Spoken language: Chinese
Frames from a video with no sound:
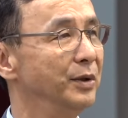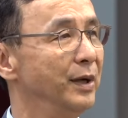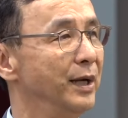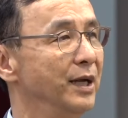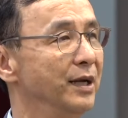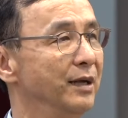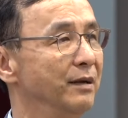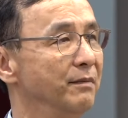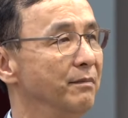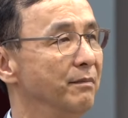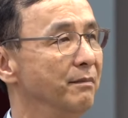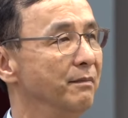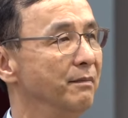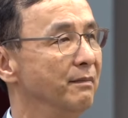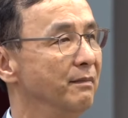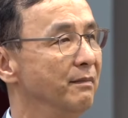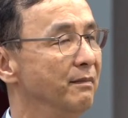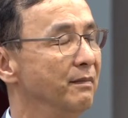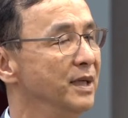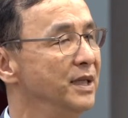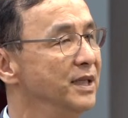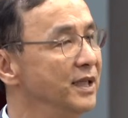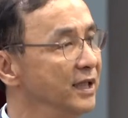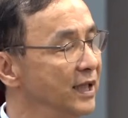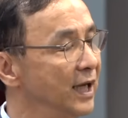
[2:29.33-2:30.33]
对
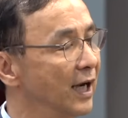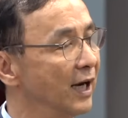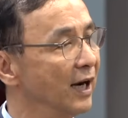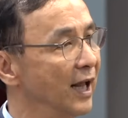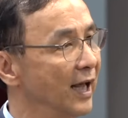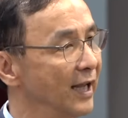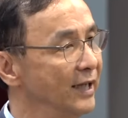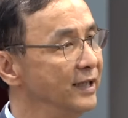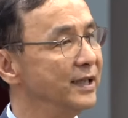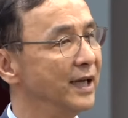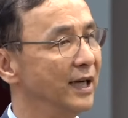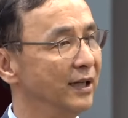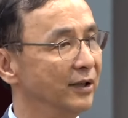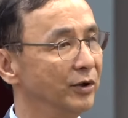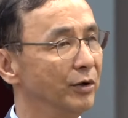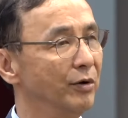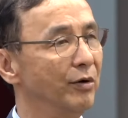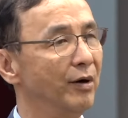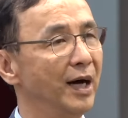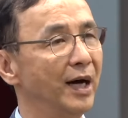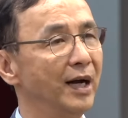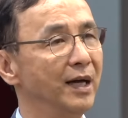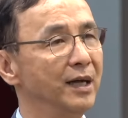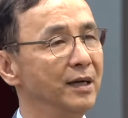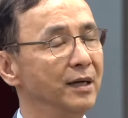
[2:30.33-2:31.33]
民进党来讲的
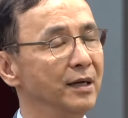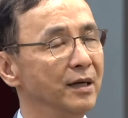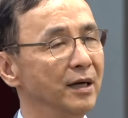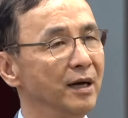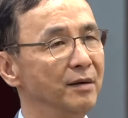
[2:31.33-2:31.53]
话，